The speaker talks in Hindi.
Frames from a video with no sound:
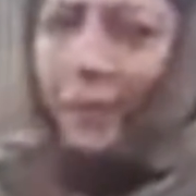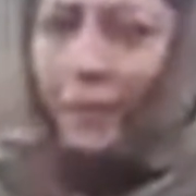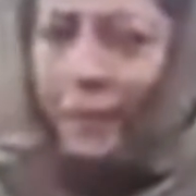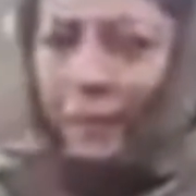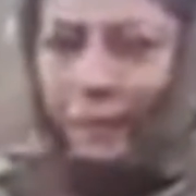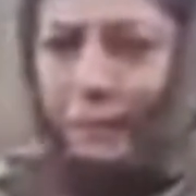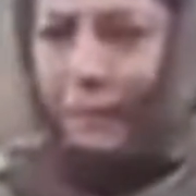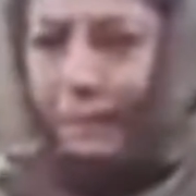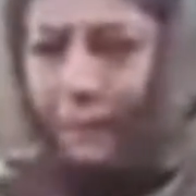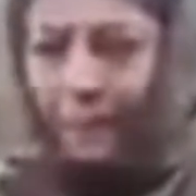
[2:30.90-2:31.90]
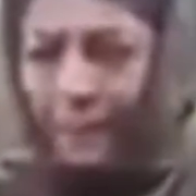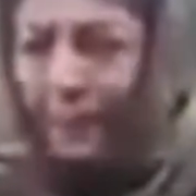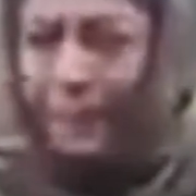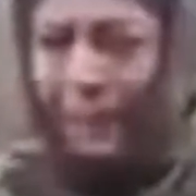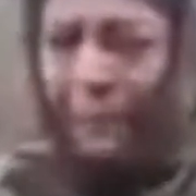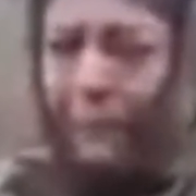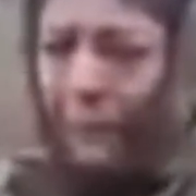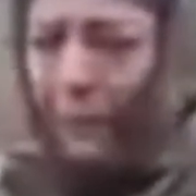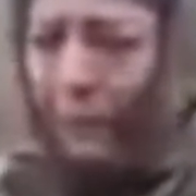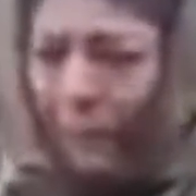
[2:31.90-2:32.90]
होना है
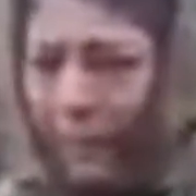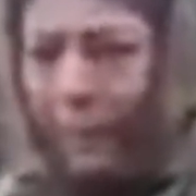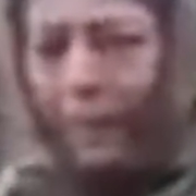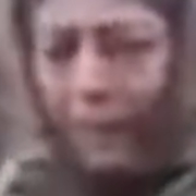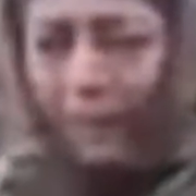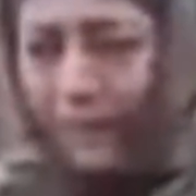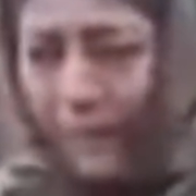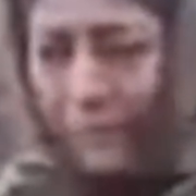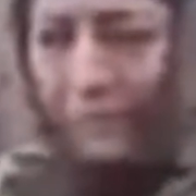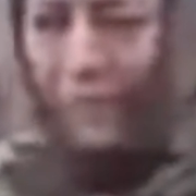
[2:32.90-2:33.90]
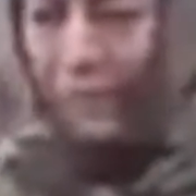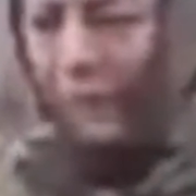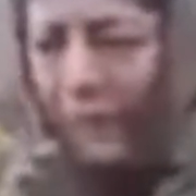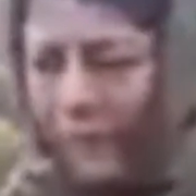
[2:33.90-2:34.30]
तमाम लोगों ने खासकर नौजवानों ने